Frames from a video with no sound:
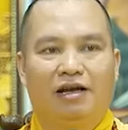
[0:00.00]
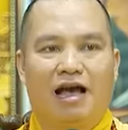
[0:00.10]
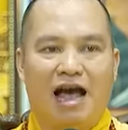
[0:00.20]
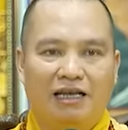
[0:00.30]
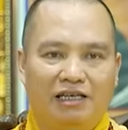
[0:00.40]

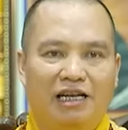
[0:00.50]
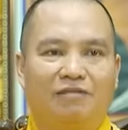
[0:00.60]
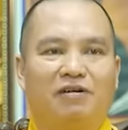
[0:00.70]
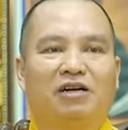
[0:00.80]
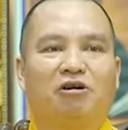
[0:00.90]
a di đà
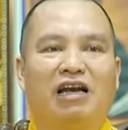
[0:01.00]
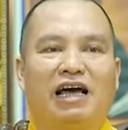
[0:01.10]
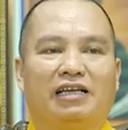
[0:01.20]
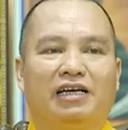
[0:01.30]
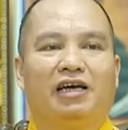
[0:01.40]
phật còn
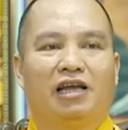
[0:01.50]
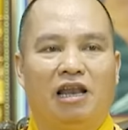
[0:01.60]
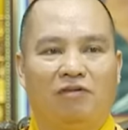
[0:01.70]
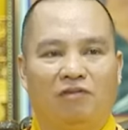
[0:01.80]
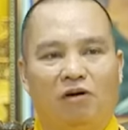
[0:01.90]
là gì
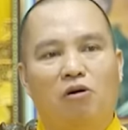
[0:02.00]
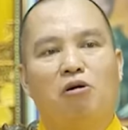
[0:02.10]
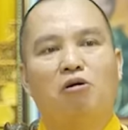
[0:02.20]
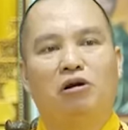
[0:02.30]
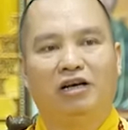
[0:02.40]
là
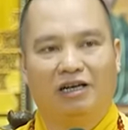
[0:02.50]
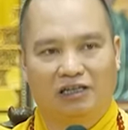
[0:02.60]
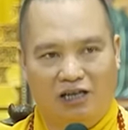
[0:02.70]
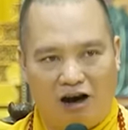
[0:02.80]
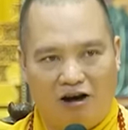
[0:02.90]
vô lượng
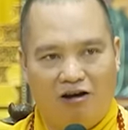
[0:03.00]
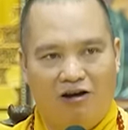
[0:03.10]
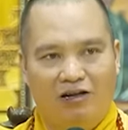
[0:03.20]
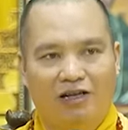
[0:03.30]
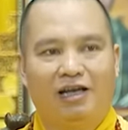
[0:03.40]
thọ
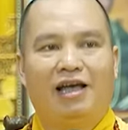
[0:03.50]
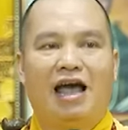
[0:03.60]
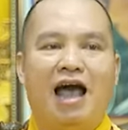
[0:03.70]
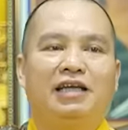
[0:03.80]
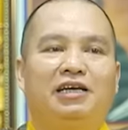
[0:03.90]

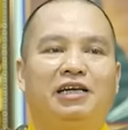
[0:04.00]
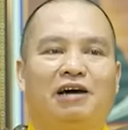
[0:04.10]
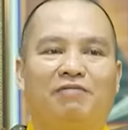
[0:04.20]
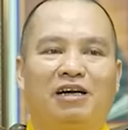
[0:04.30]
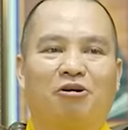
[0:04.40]
a di
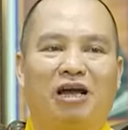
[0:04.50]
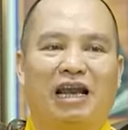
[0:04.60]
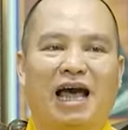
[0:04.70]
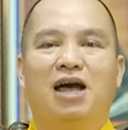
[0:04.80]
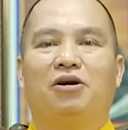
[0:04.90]
đà phật còn
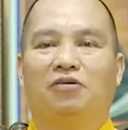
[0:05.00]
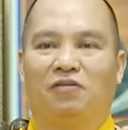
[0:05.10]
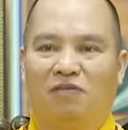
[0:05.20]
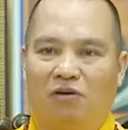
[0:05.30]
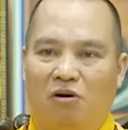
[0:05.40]
là
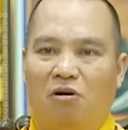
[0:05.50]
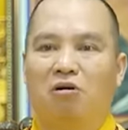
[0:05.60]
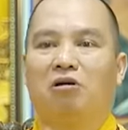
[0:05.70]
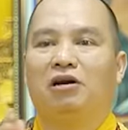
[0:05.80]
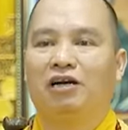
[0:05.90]

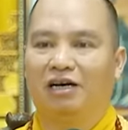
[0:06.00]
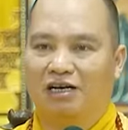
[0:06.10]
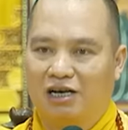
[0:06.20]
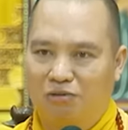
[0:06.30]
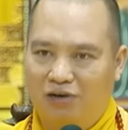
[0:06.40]
vô lượng
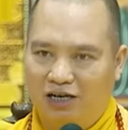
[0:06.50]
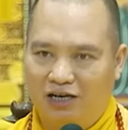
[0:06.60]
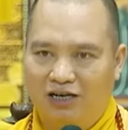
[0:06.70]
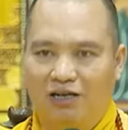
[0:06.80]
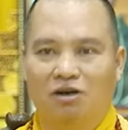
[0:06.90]
công
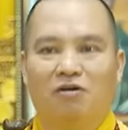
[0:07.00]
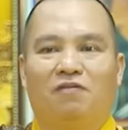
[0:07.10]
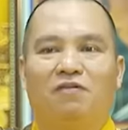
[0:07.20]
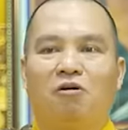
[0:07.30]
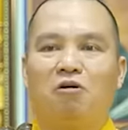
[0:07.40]
đức
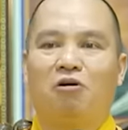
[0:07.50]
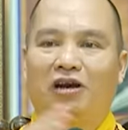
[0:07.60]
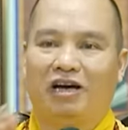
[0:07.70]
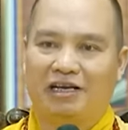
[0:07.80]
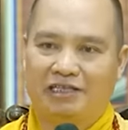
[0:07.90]
vô
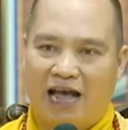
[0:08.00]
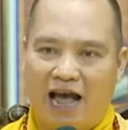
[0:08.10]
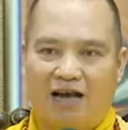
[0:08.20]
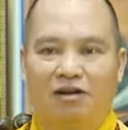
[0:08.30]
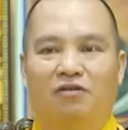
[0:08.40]
lượng
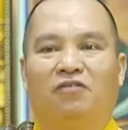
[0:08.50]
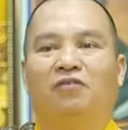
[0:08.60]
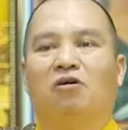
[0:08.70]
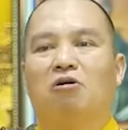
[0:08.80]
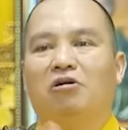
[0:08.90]
giác
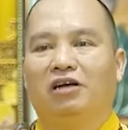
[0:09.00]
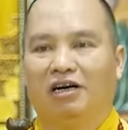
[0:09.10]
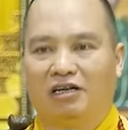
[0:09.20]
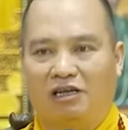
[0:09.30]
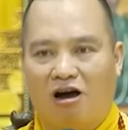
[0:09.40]
vô
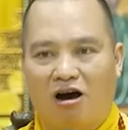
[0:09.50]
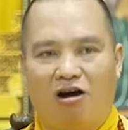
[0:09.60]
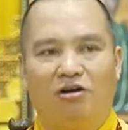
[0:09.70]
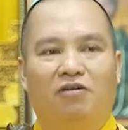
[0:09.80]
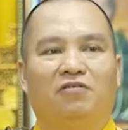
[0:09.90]
lượng thọ
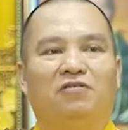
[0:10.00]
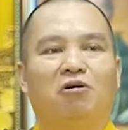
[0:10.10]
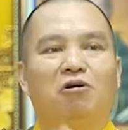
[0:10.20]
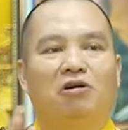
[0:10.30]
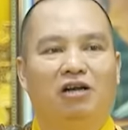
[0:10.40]

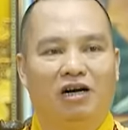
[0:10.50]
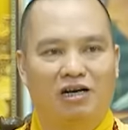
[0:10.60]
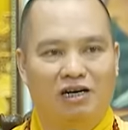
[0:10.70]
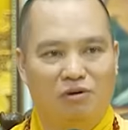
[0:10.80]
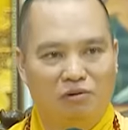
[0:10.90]
vô lượng
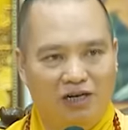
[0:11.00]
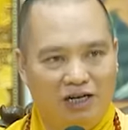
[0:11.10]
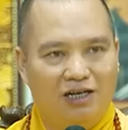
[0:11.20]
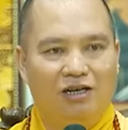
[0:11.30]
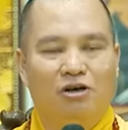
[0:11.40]
công đức
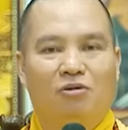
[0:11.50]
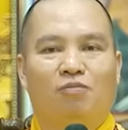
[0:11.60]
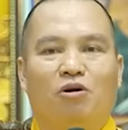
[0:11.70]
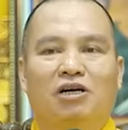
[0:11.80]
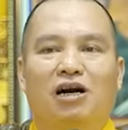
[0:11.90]

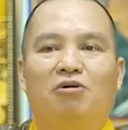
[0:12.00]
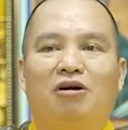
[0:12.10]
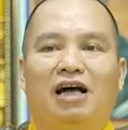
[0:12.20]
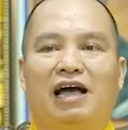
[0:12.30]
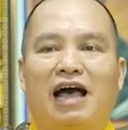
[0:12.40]
một câu
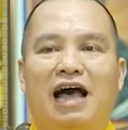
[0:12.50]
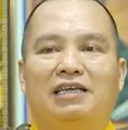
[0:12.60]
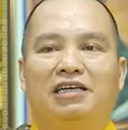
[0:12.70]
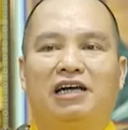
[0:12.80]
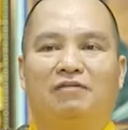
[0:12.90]
a
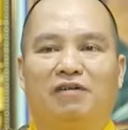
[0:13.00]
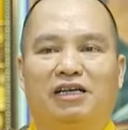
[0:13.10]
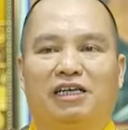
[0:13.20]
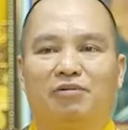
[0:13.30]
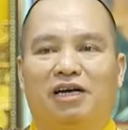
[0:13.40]
di đà
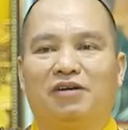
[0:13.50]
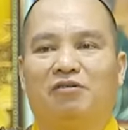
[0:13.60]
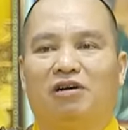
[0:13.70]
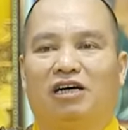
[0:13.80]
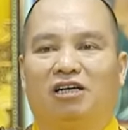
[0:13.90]
phật trong kinh
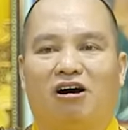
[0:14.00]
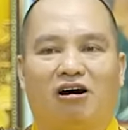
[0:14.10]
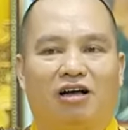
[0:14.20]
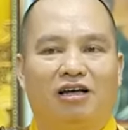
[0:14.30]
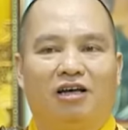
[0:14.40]
vô lượng
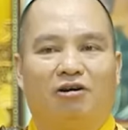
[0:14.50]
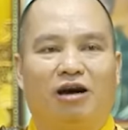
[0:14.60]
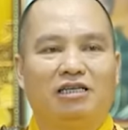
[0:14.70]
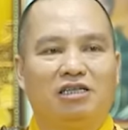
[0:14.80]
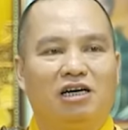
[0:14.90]
thọ
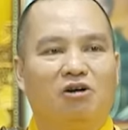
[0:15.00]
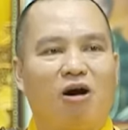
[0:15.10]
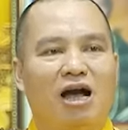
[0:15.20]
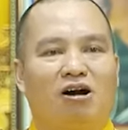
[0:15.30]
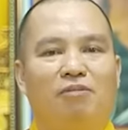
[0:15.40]
nói sơ
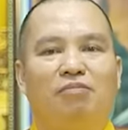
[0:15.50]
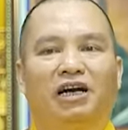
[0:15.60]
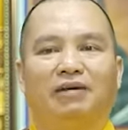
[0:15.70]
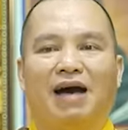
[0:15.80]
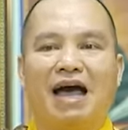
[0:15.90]
qua có
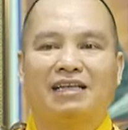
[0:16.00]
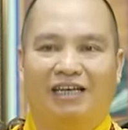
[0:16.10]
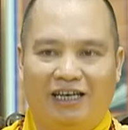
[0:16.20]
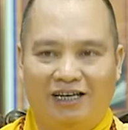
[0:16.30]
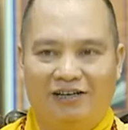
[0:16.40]
13 gì
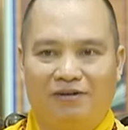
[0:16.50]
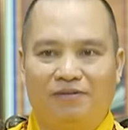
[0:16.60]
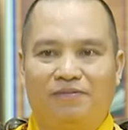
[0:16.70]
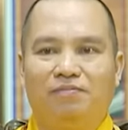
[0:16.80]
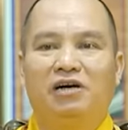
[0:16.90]

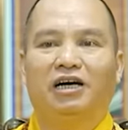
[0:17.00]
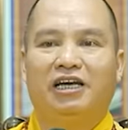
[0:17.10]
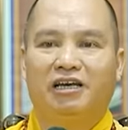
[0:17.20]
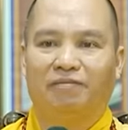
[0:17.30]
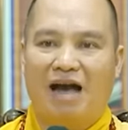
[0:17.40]

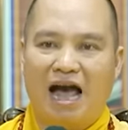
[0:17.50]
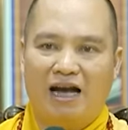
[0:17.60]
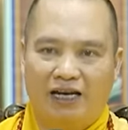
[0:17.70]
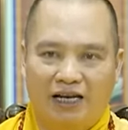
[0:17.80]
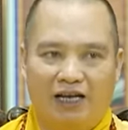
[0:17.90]
13
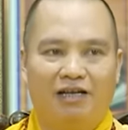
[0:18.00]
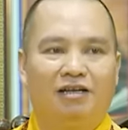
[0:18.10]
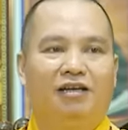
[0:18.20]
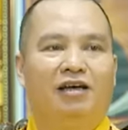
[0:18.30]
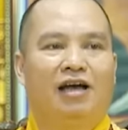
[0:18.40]
nghĩa
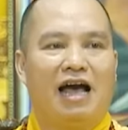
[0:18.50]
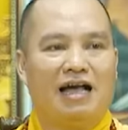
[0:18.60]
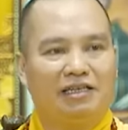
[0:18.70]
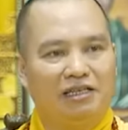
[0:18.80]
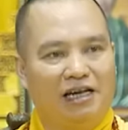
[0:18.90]

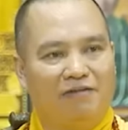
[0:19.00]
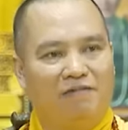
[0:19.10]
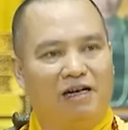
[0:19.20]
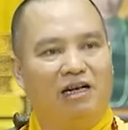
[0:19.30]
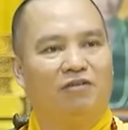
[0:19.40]
a di đà
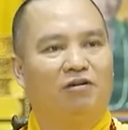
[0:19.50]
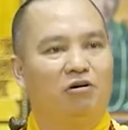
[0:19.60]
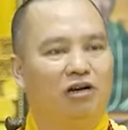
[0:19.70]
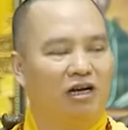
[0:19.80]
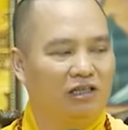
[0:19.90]
phật là
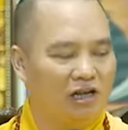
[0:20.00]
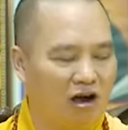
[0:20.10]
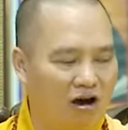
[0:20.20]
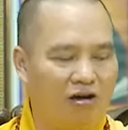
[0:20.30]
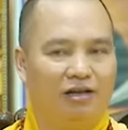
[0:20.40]
vô lượng
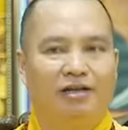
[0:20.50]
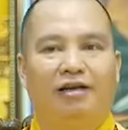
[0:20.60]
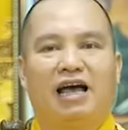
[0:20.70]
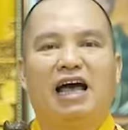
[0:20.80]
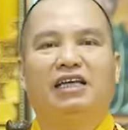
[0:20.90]
thọ
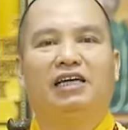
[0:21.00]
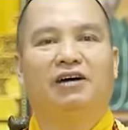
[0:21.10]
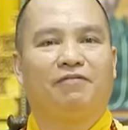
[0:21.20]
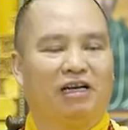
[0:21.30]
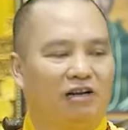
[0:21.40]
a di
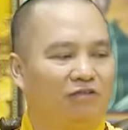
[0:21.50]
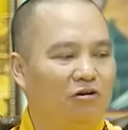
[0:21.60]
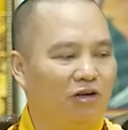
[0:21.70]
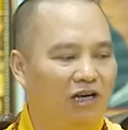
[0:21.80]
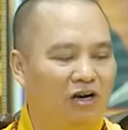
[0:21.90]
đà phật là
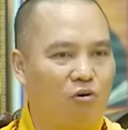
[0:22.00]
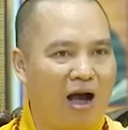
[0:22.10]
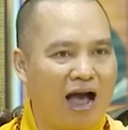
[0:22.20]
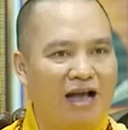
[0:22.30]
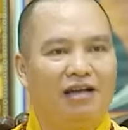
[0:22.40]
vô lượng
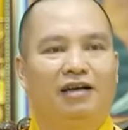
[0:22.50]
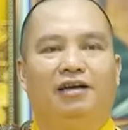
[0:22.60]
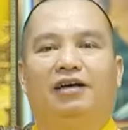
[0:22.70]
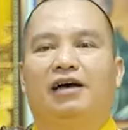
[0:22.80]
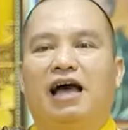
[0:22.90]
quang
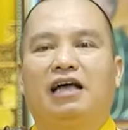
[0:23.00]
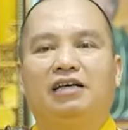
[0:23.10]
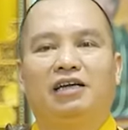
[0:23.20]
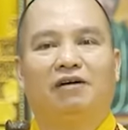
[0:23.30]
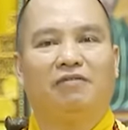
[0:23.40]
a
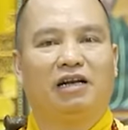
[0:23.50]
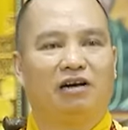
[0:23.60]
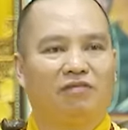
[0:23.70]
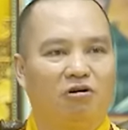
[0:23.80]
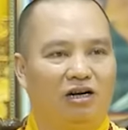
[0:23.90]
di đà phật
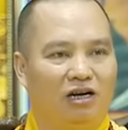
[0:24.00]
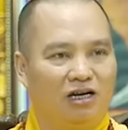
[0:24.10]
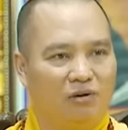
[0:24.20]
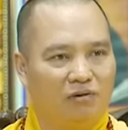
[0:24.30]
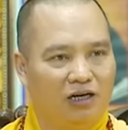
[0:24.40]
là vô lượng
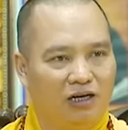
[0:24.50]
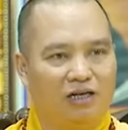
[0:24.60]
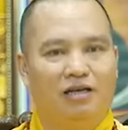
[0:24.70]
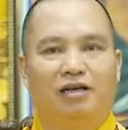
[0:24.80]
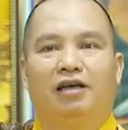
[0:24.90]
công
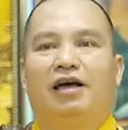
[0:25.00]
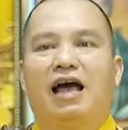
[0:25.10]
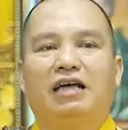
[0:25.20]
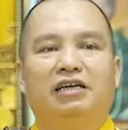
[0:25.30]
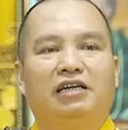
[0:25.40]
đức
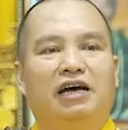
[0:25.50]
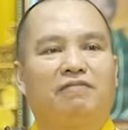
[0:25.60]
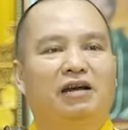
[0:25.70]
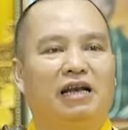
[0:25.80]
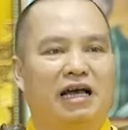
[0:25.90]
a di đà
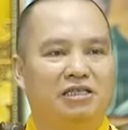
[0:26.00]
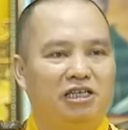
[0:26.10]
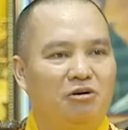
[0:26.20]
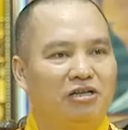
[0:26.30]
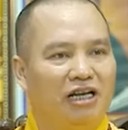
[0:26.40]
phật là
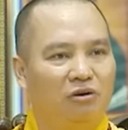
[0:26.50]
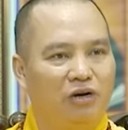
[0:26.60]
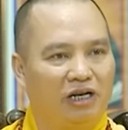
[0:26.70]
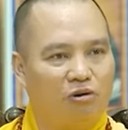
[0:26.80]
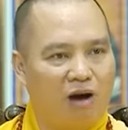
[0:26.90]
siêu nhật
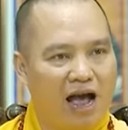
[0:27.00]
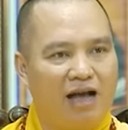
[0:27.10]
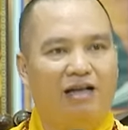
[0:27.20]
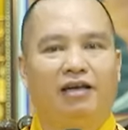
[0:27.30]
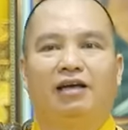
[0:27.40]
nguyệt
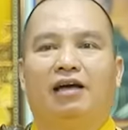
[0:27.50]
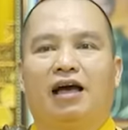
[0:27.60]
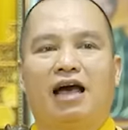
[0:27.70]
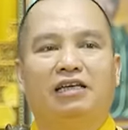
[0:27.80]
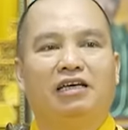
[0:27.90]
quang
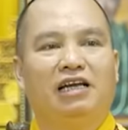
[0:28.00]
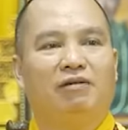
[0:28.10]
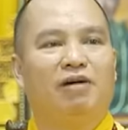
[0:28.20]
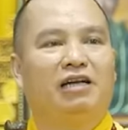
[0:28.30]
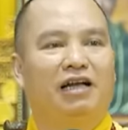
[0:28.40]
a di
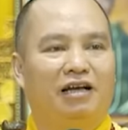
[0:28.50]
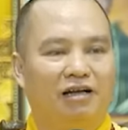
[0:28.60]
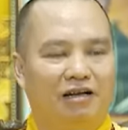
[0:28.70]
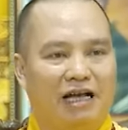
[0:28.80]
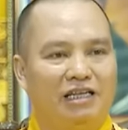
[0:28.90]
đà phật là
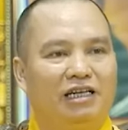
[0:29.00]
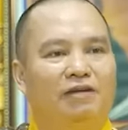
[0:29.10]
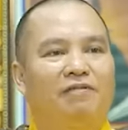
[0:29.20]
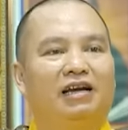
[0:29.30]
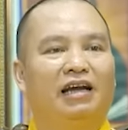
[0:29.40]
a di
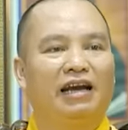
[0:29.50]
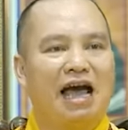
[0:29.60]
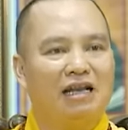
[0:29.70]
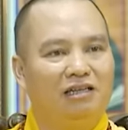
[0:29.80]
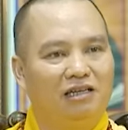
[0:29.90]
đà phật là
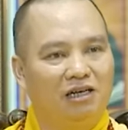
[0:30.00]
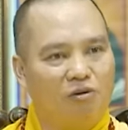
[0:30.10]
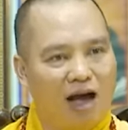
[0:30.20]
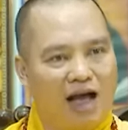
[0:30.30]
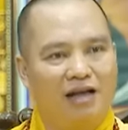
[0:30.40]
nan tư
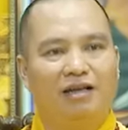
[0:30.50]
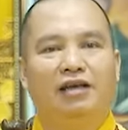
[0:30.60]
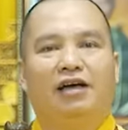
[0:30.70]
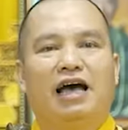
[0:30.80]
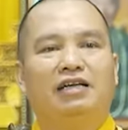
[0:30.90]
quang
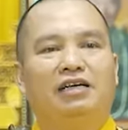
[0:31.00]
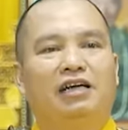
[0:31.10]
a di